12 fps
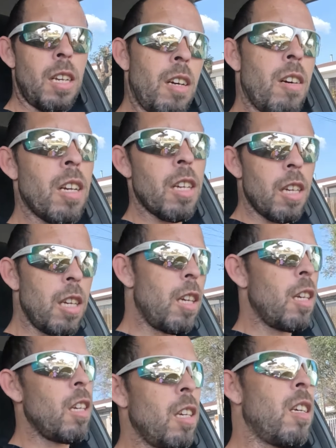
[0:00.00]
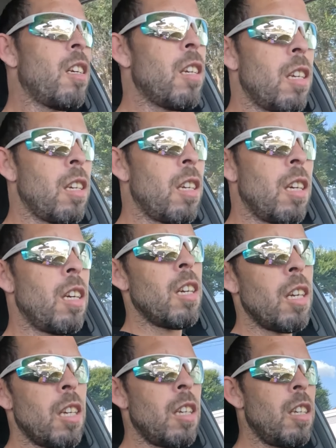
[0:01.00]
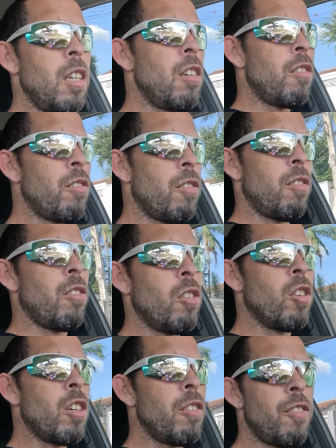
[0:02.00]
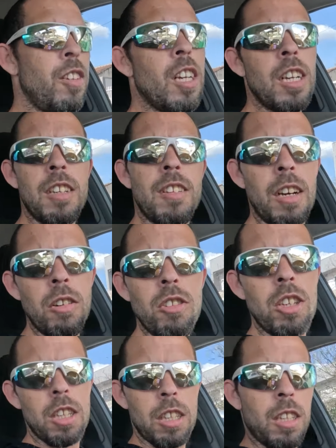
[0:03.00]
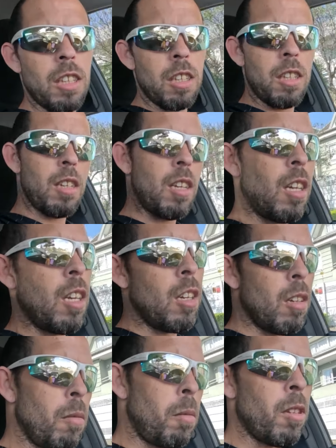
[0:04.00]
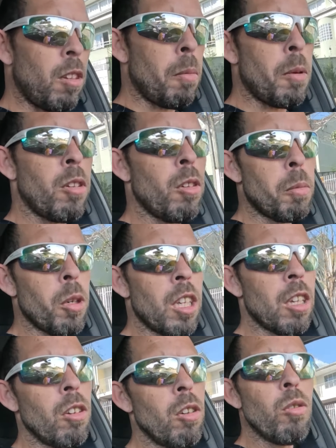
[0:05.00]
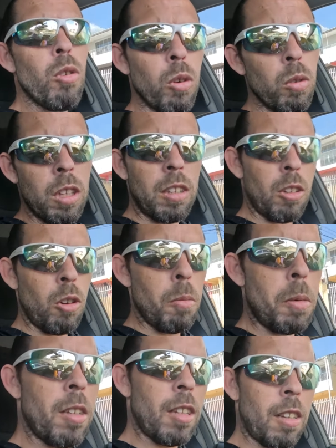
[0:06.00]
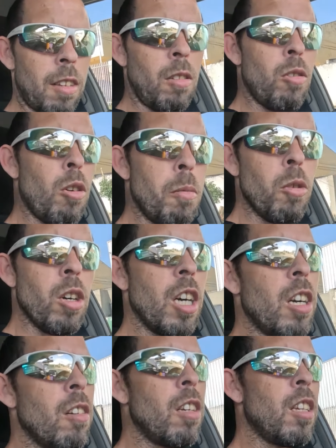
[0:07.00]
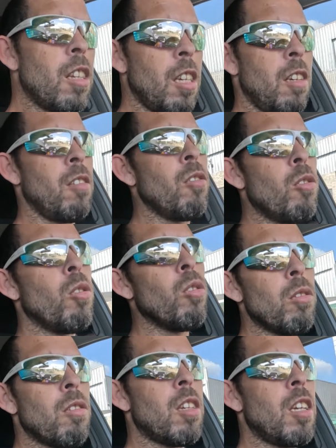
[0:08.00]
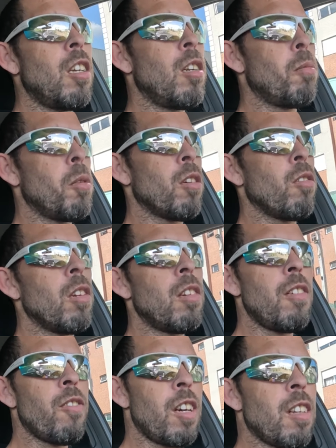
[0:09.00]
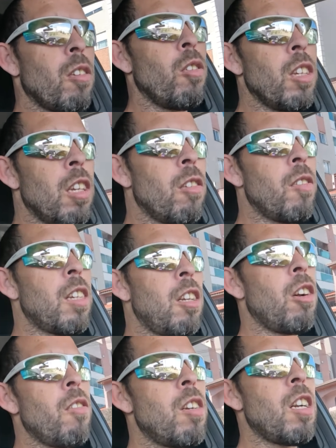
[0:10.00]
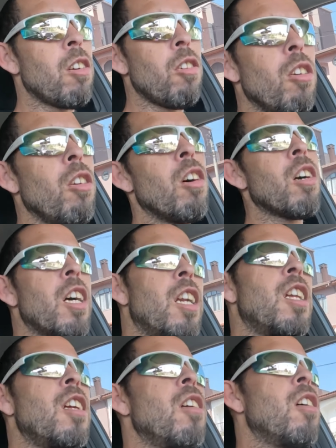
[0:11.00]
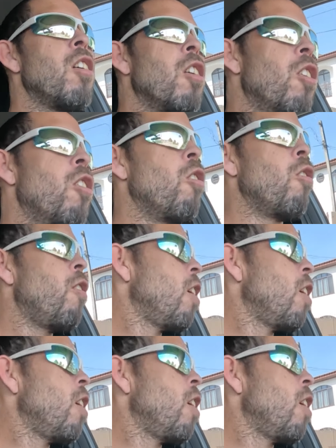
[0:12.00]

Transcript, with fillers: na hora que a gente for finalizar o dia, tá? O pessoal perguntou por que eu não conto essa compensação como ganho ali, tá? Eu não conto, tá, gente? Porque quando você faz a corrida 99 já coloca ali o